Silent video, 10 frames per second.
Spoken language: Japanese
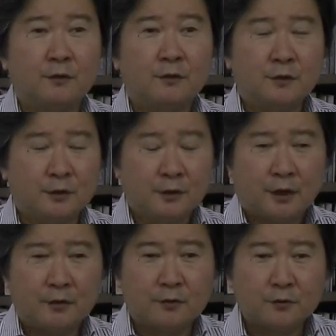で
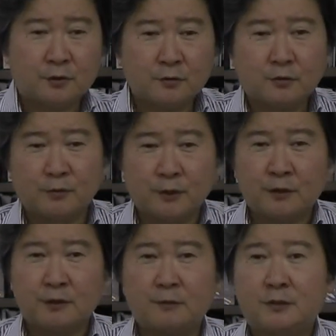あのその人も
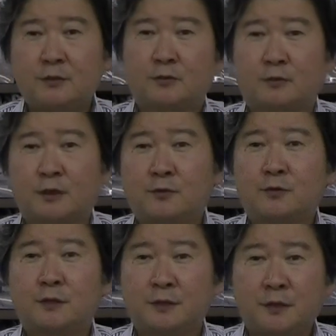ね今出ることを検討
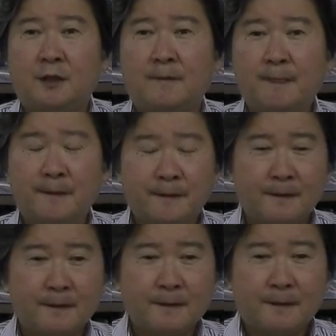していて、
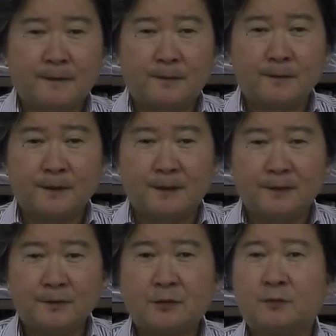であの、
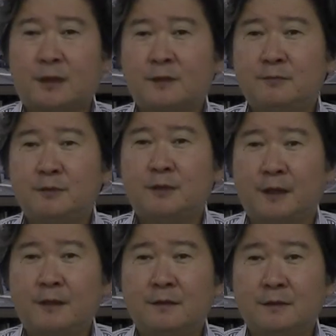ね、うちの管理物件
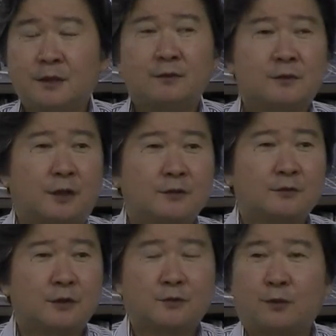近くで探してく
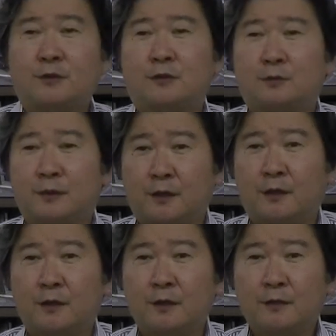ださいって言われちゃってるわけだ。
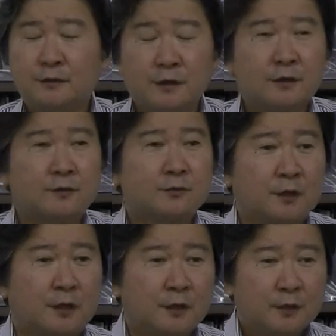でなんでかって言っ
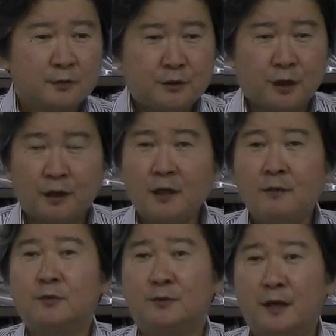たらうち
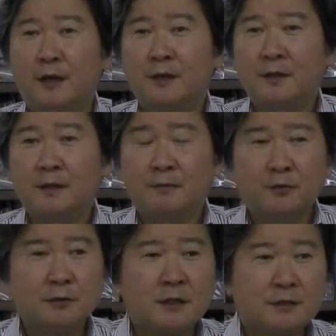早いもんね。今
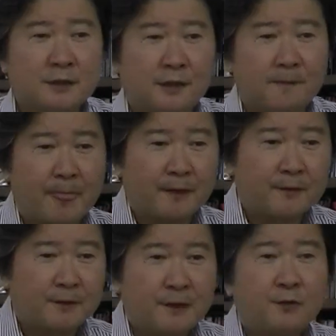年だってさあ
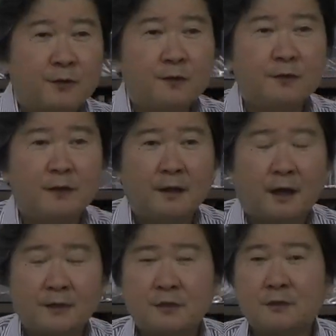のエアコン
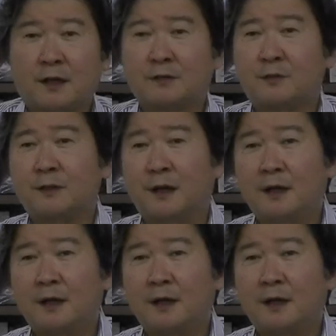はちじゅうだい買ってるわ